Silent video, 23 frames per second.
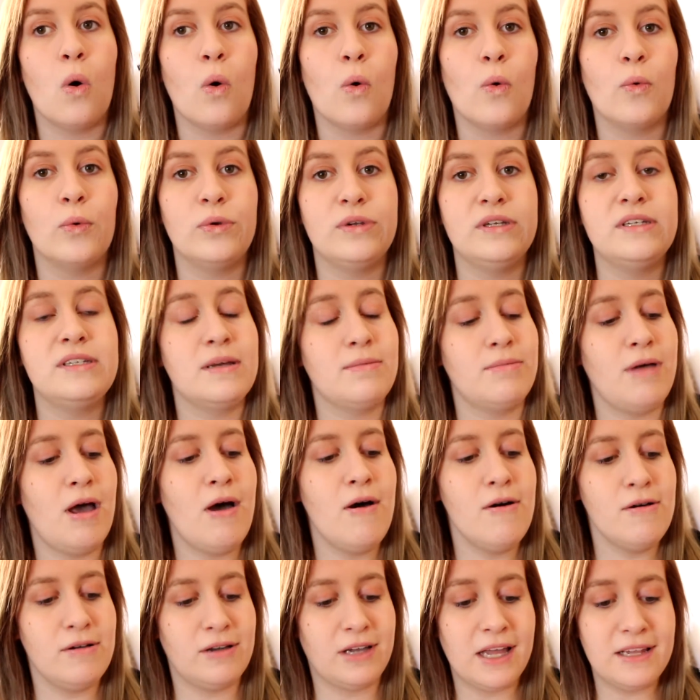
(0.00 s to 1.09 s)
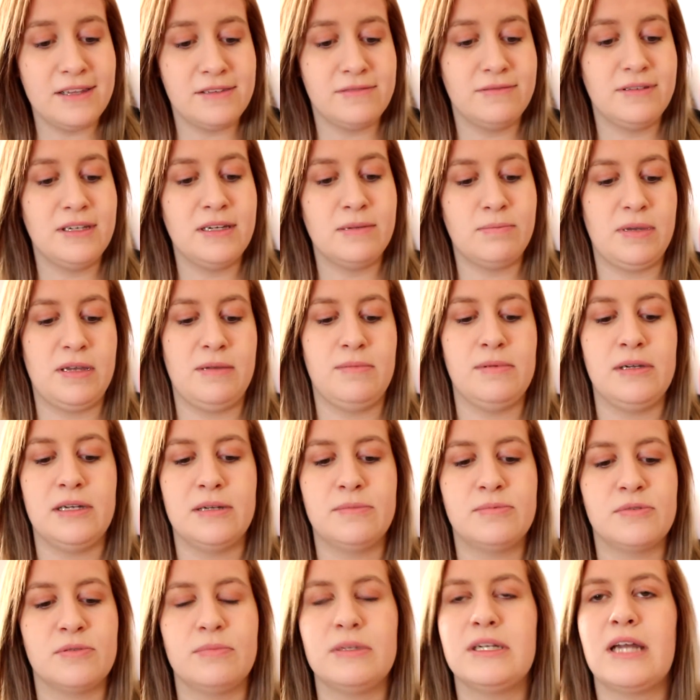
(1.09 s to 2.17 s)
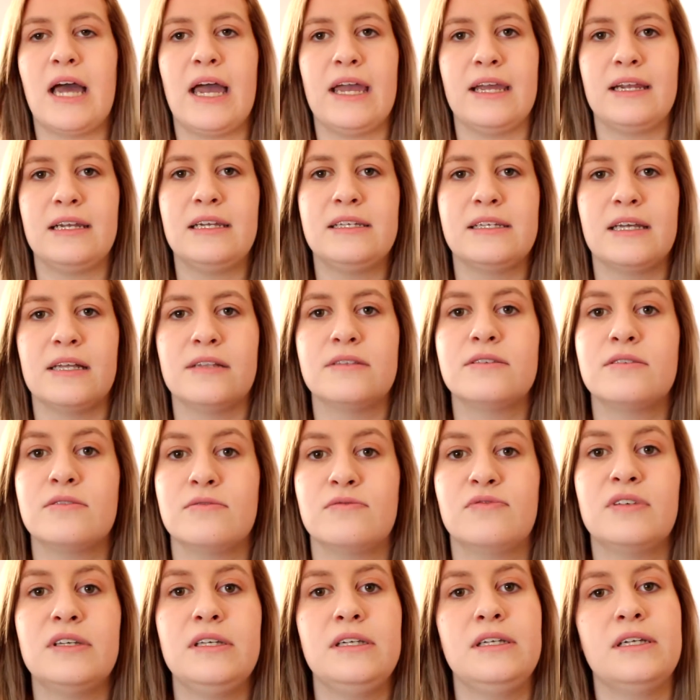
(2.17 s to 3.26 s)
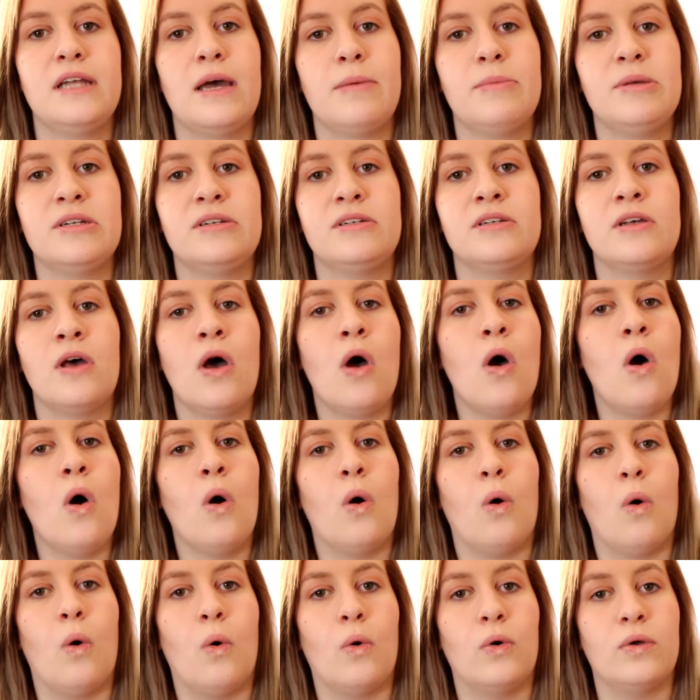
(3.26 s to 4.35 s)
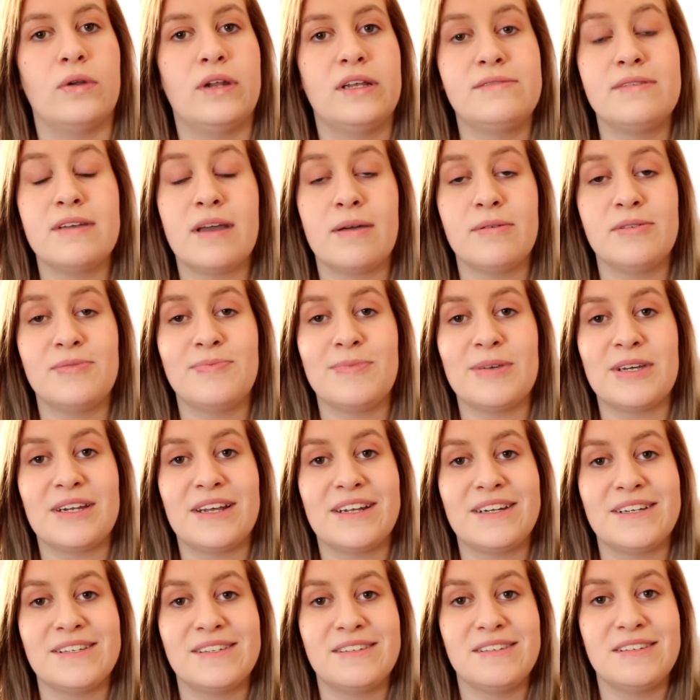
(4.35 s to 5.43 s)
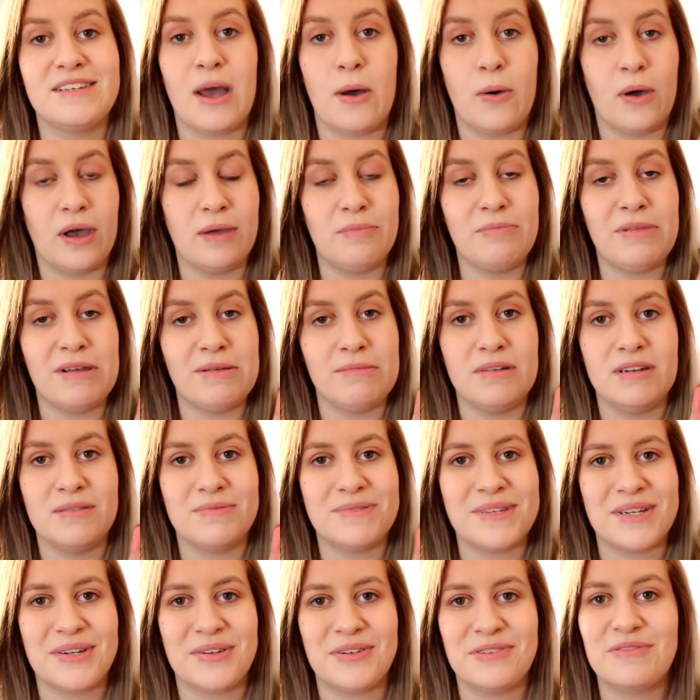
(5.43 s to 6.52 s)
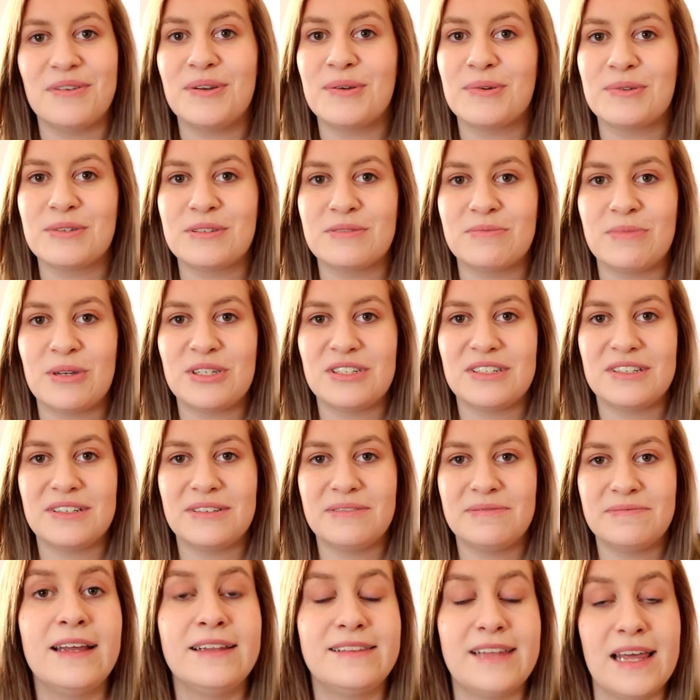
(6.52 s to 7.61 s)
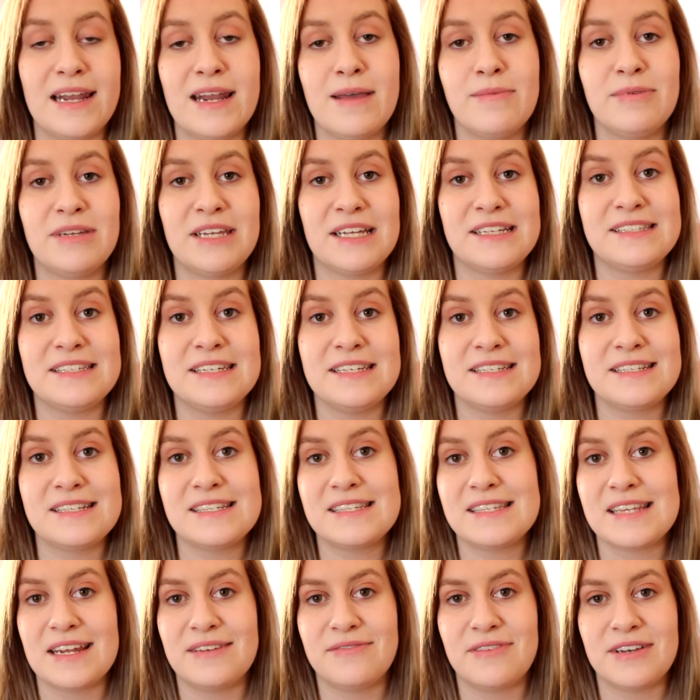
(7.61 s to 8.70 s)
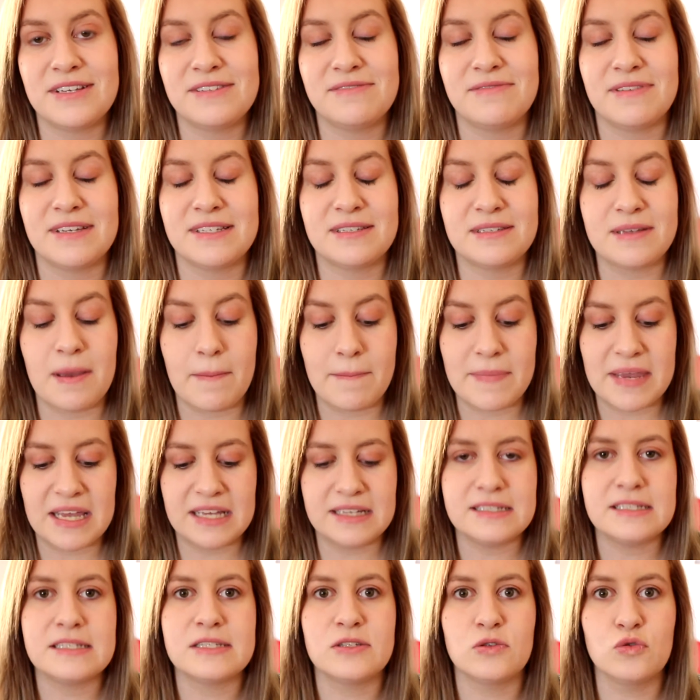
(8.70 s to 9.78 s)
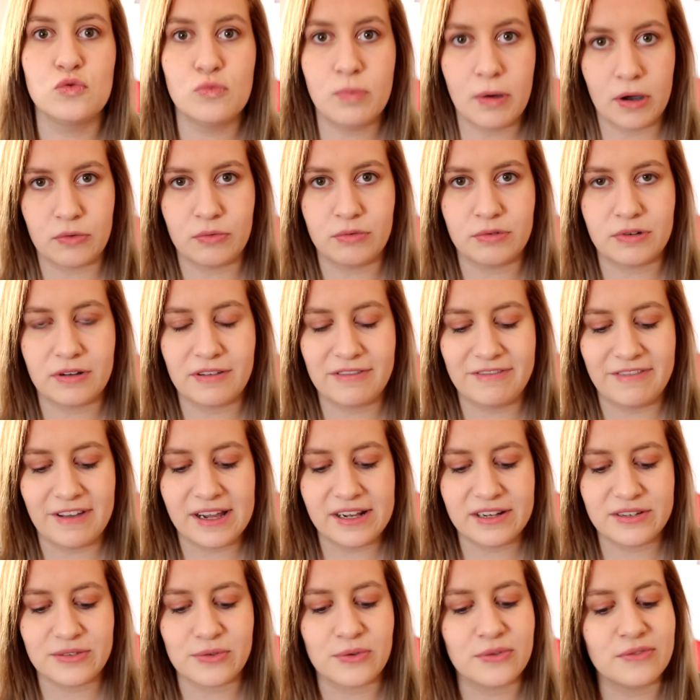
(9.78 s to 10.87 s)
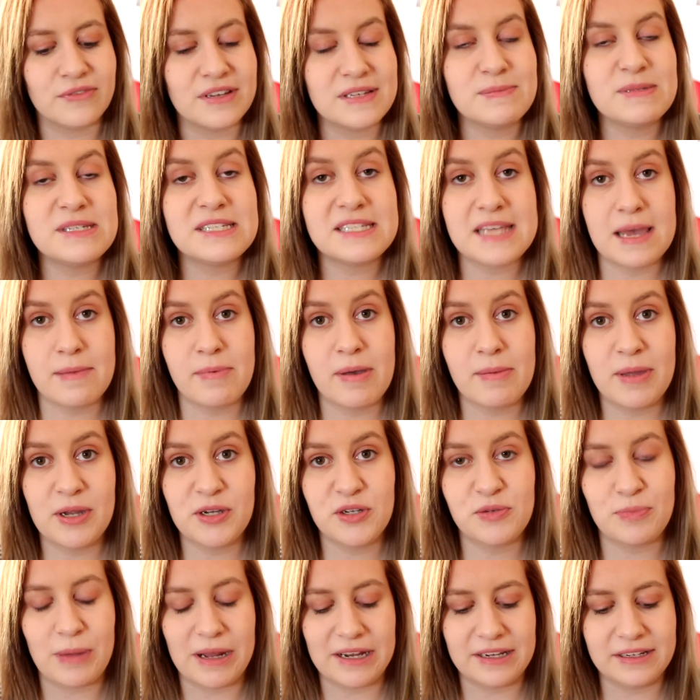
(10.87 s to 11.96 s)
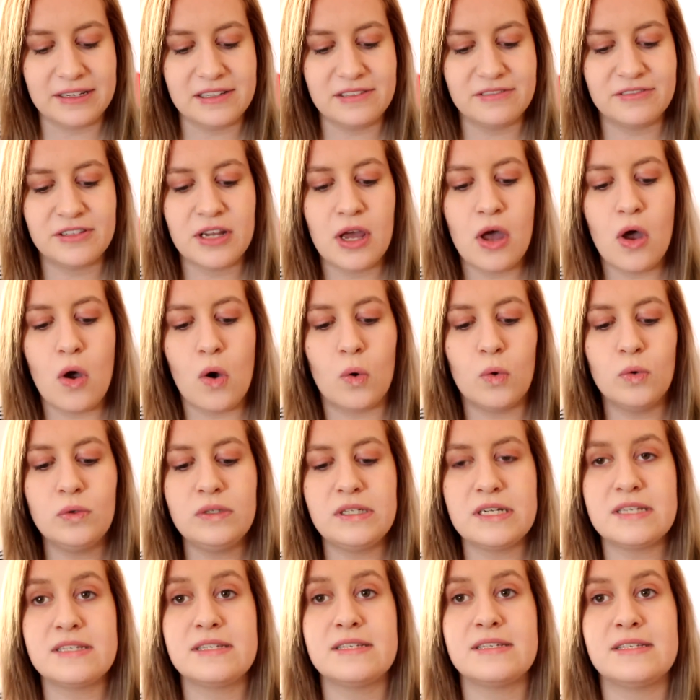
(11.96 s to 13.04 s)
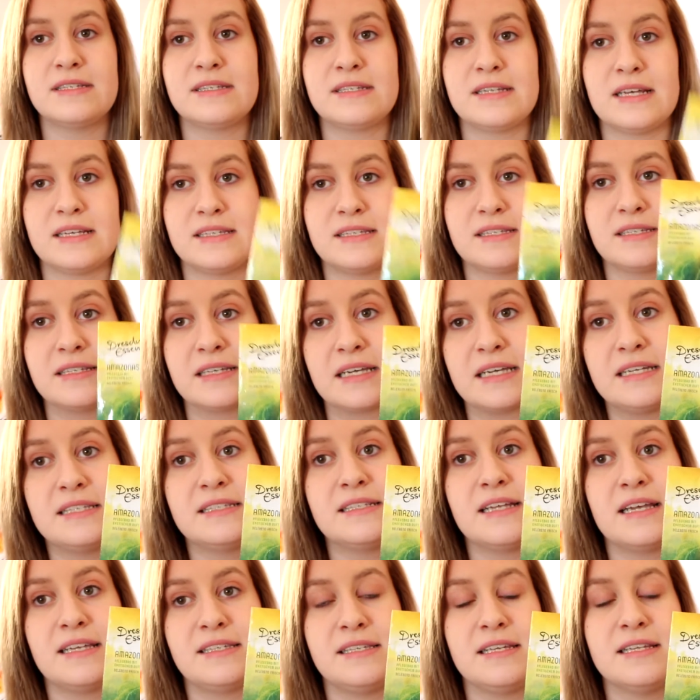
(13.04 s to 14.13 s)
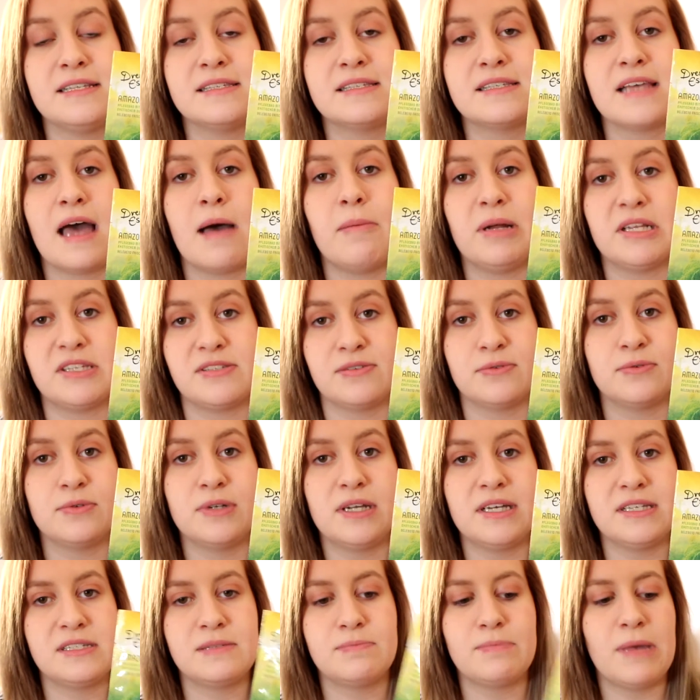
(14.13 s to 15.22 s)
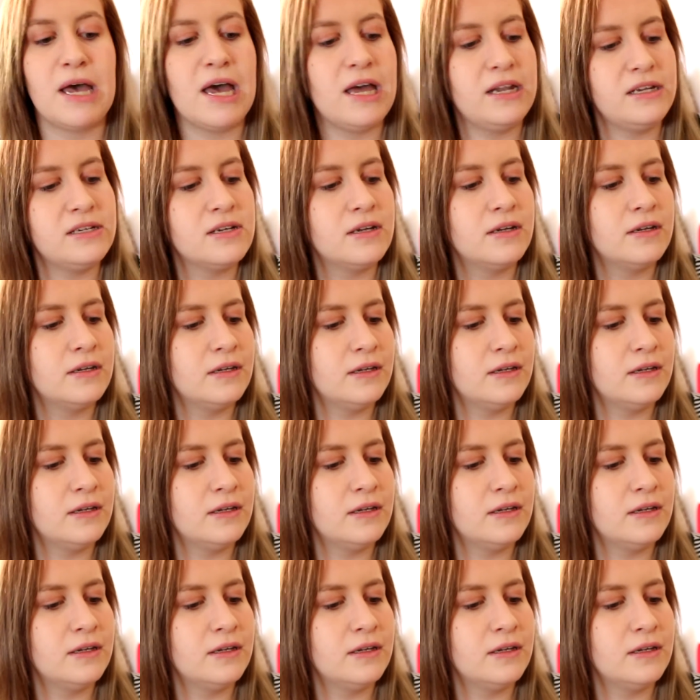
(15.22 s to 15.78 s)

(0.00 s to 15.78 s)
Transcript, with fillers: Und ich habe auch ganz viele Baby Lips und bin eigentlich ganz zufrieden damit. Und deswegen habe ich mir gedacht, dass ich auch ein Baby Lips an euch verlosen möchte. Dann habe ich als nächstes etwas, was mir super gut gefällt und was mir sehr beim Entspannen hilft. Und das ist das Dresdner Essenz Amazonas Bad.